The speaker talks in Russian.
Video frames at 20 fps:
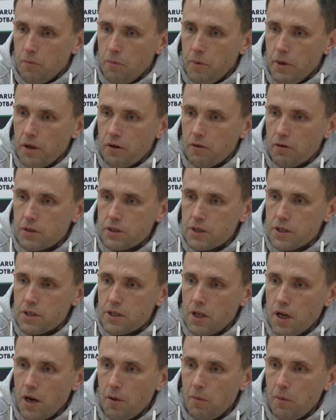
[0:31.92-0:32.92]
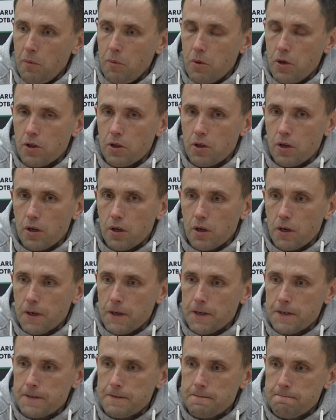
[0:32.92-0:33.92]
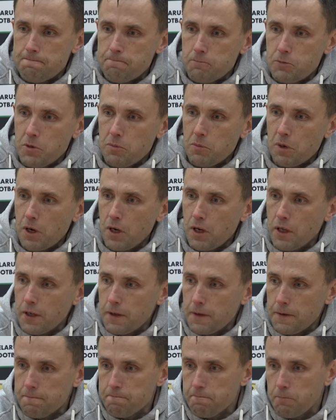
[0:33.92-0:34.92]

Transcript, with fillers: Первые создали моменты, где могли